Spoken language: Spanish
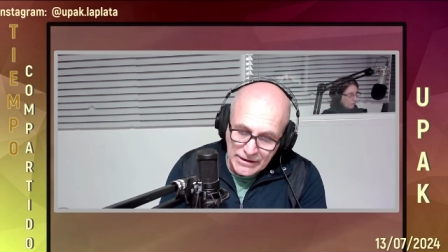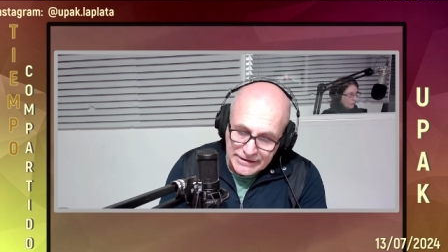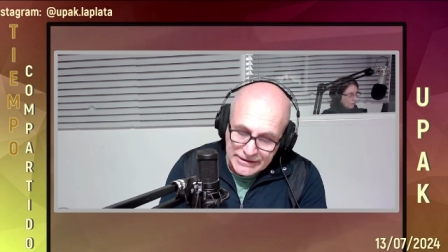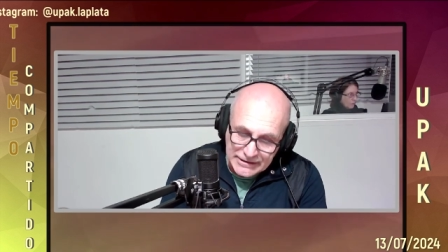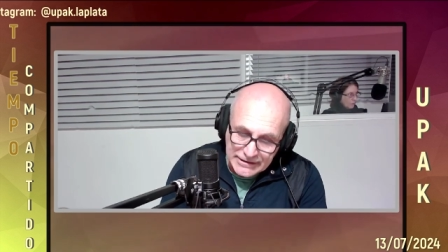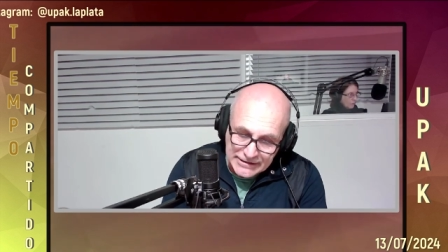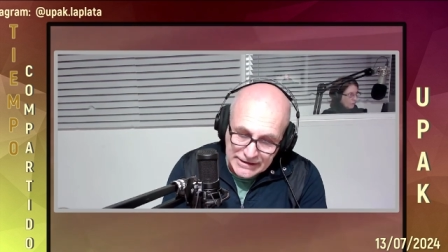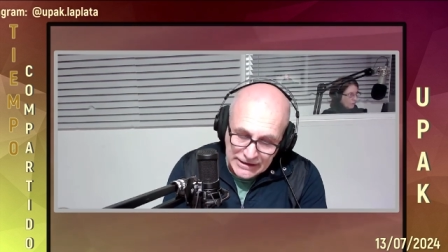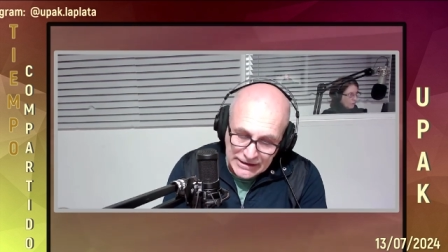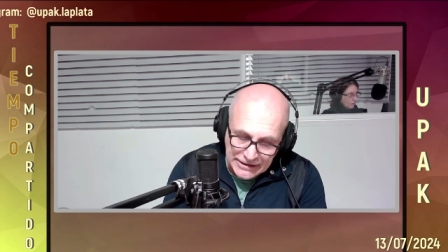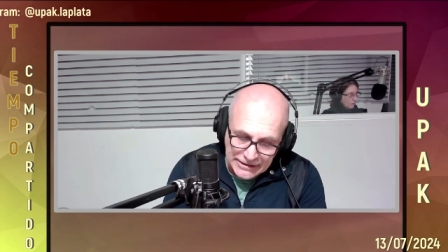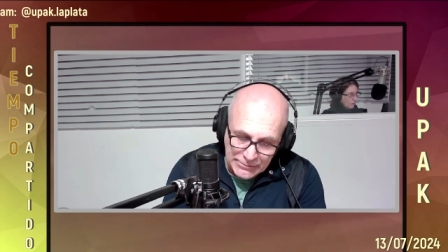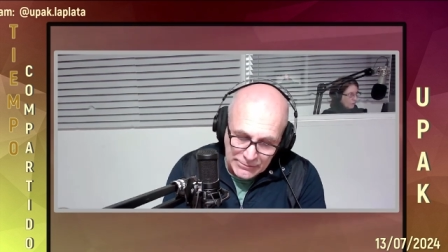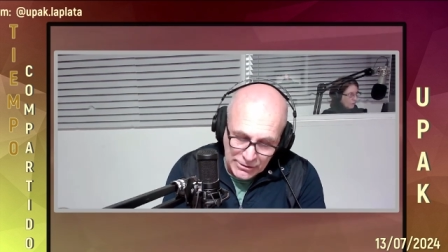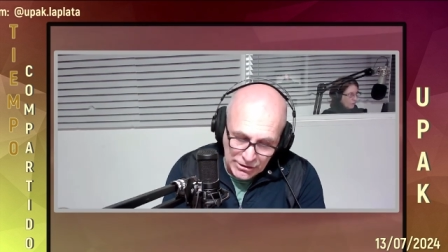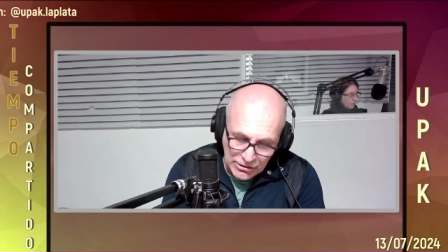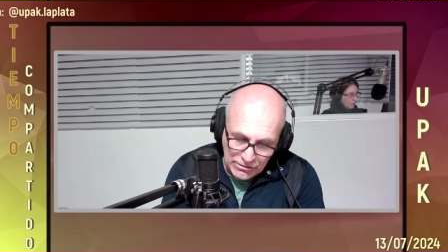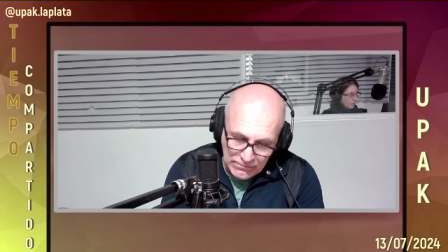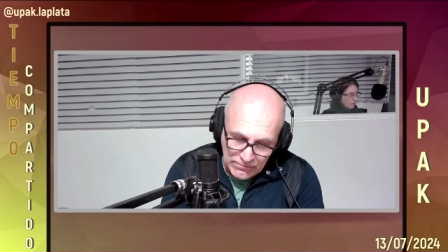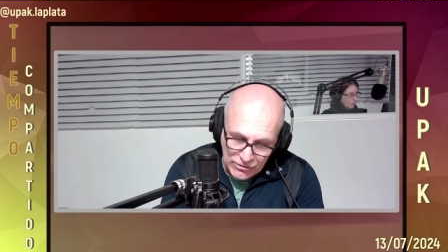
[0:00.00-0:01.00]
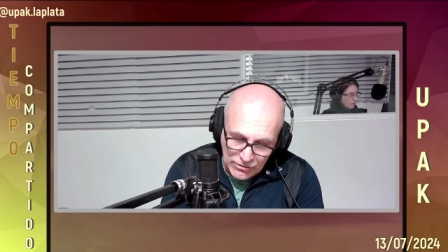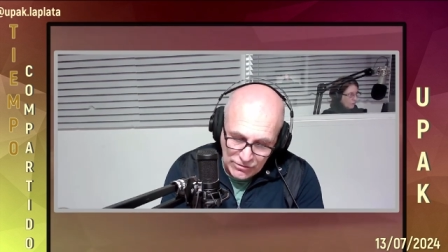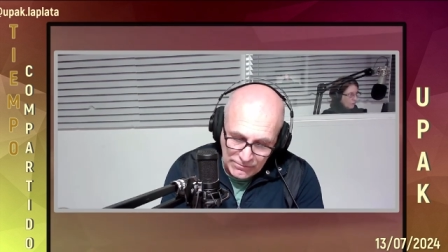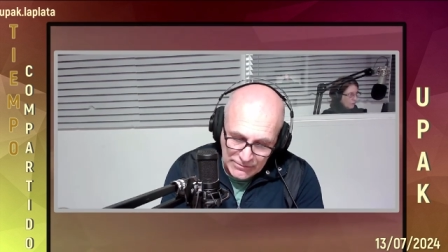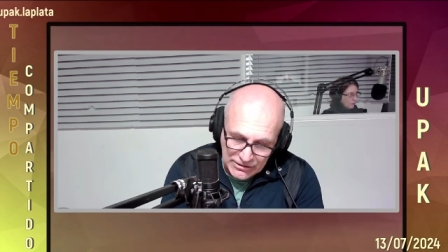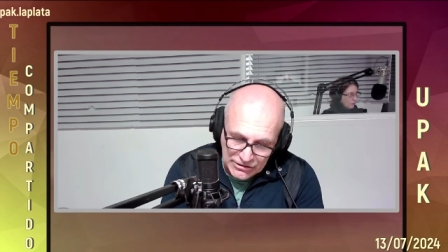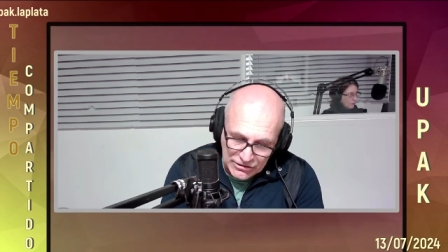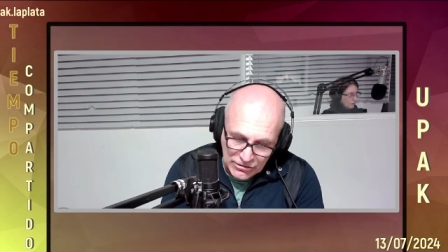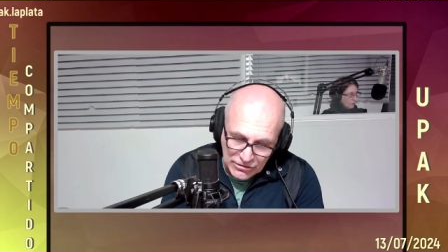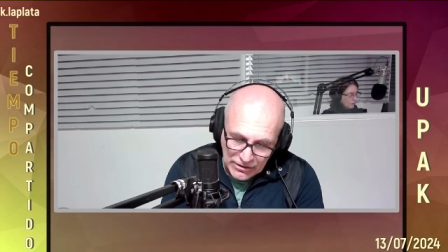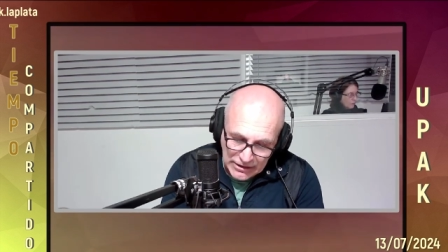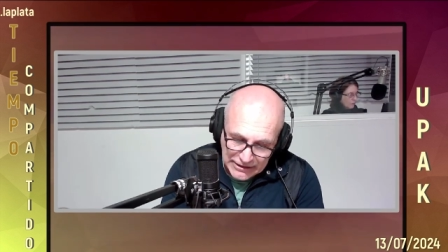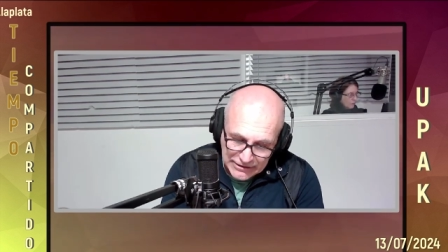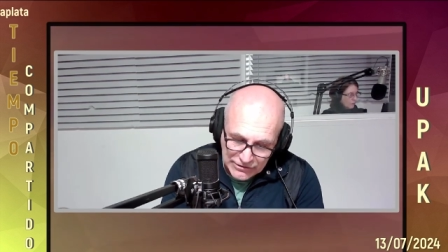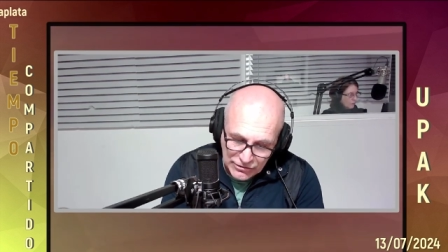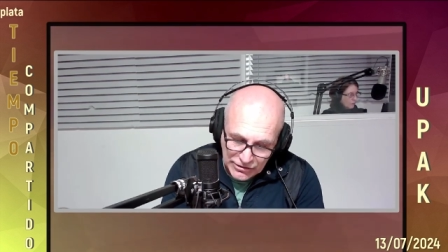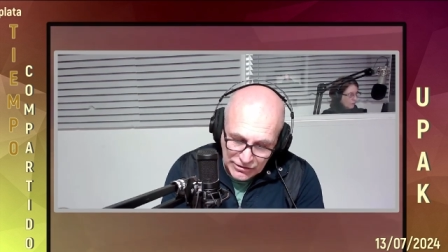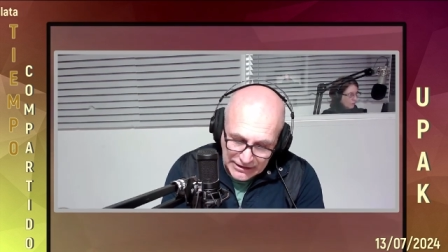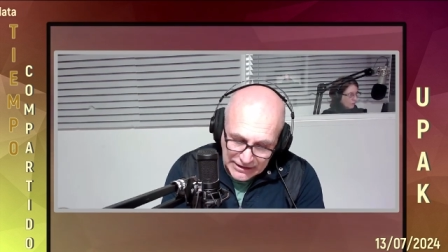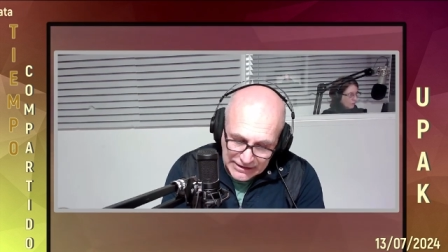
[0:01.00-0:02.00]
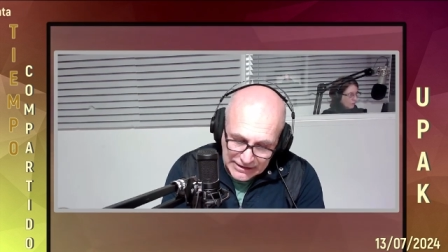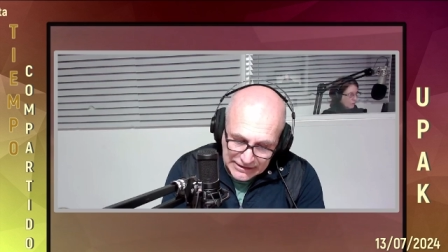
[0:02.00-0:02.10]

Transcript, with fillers: Y este libro, Los mitos de la historia